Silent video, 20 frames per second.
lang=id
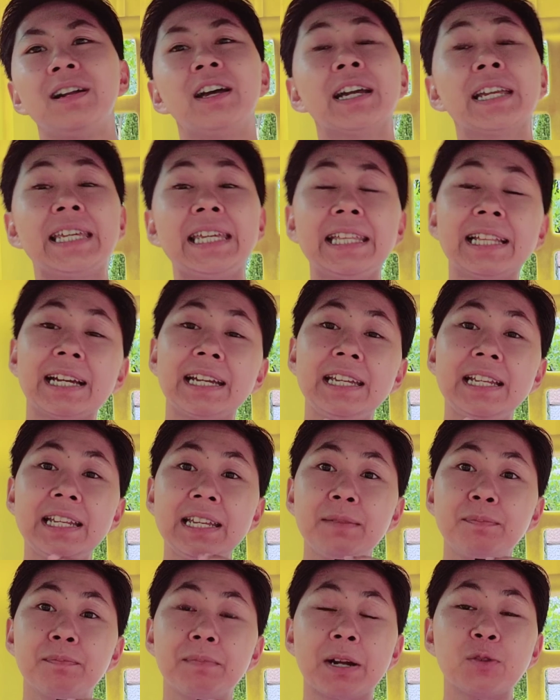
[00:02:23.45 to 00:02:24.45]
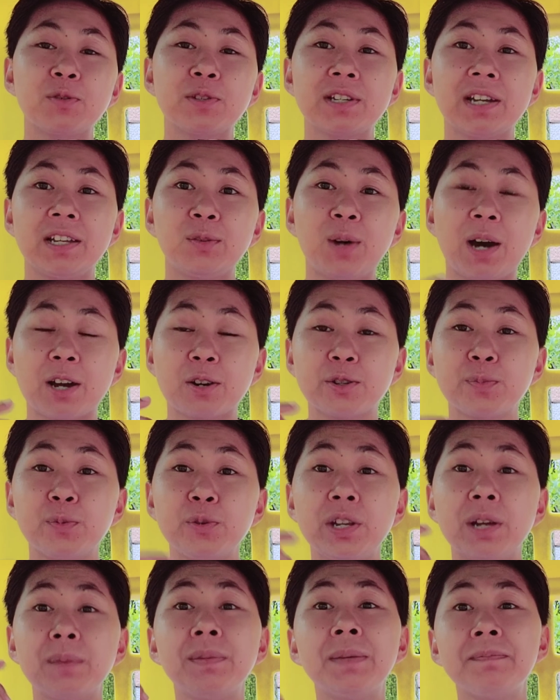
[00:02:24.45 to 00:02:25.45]
lah kita ini manusia itu harus
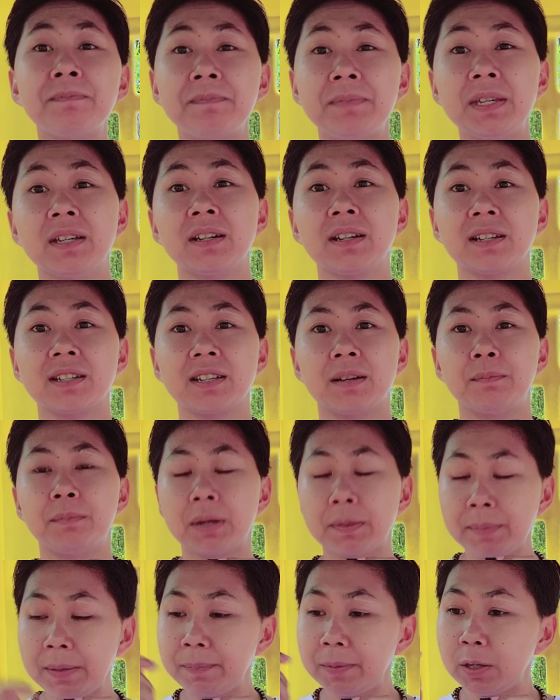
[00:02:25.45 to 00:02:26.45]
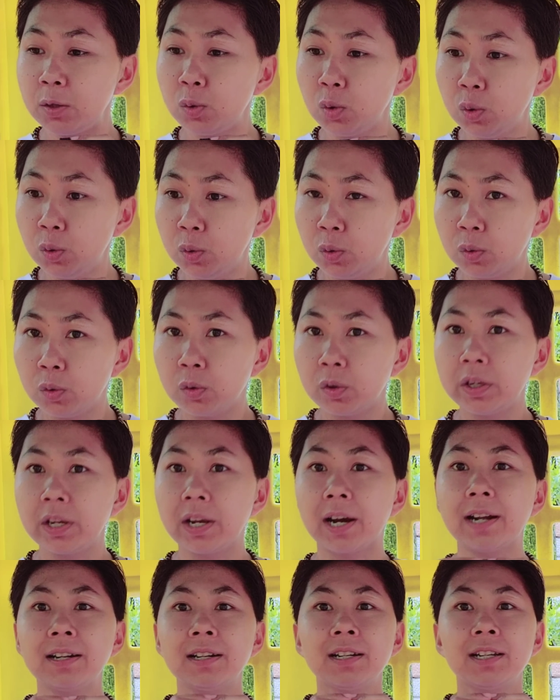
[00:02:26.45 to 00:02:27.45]
punya mimpi ya guys ya bermimpi dulu
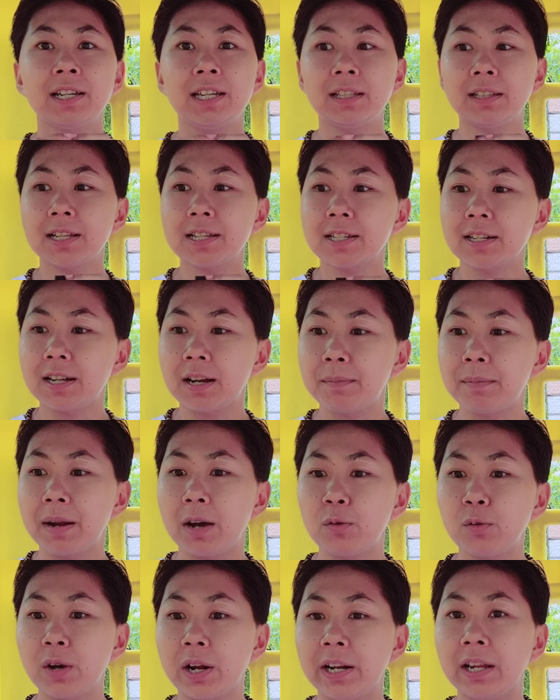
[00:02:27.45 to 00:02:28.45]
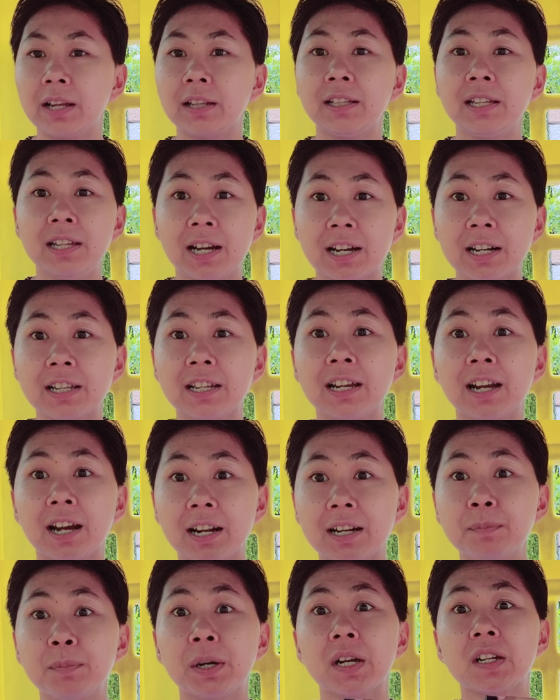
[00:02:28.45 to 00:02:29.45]
ya kan kita sedang melakukan ikhtiar ya
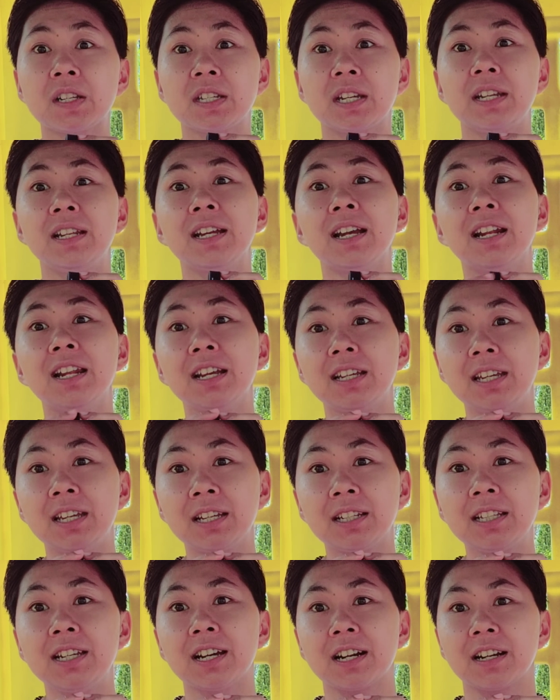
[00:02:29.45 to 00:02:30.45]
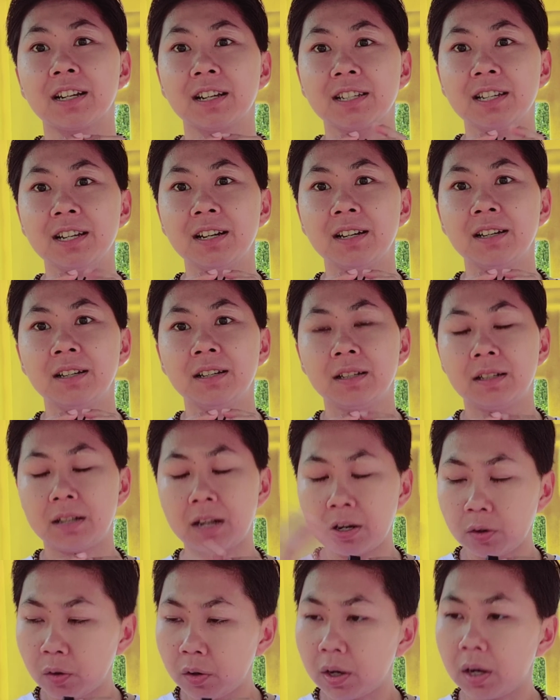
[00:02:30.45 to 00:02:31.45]
kan bekerja ini kan lagi ikhtiar ya guys ya
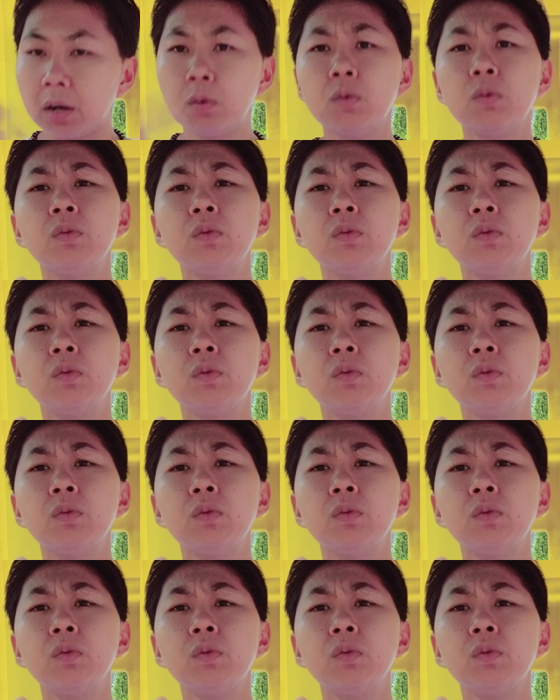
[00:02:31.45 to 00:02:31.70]
dan doa.